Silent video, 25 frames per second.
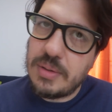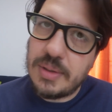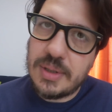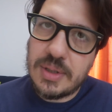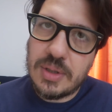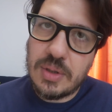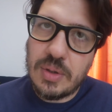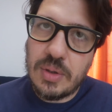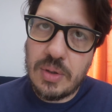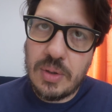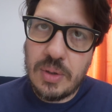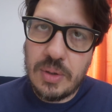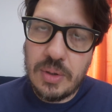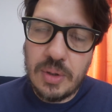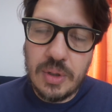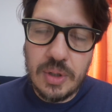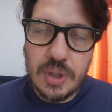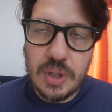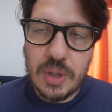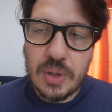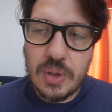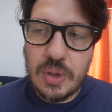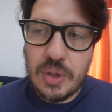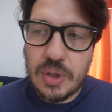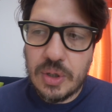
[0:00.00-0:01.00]
adesso non, non
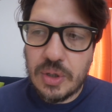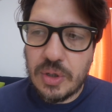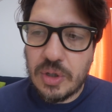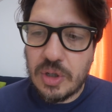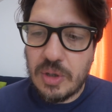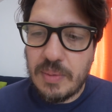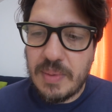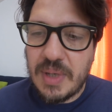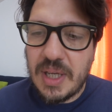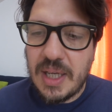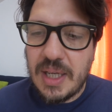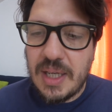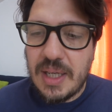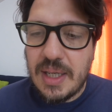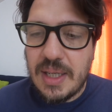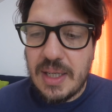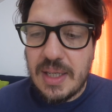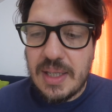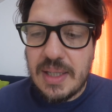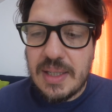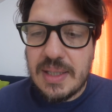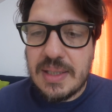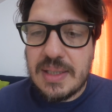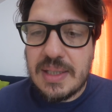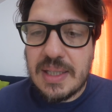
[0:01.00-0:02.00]
ricordo come
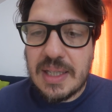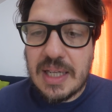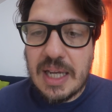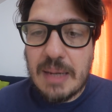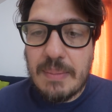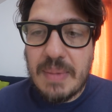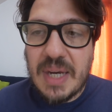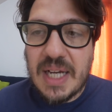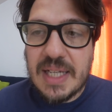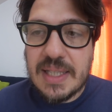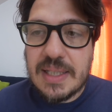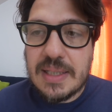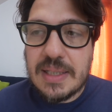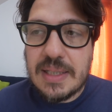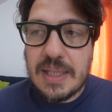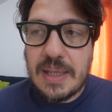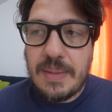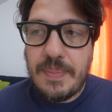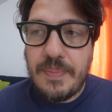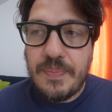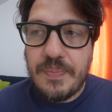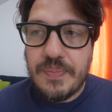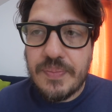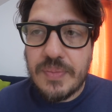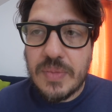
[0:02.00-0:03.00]
si
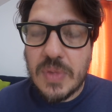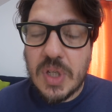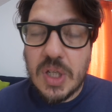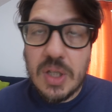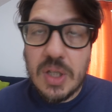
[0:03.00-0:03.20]
chiamasse,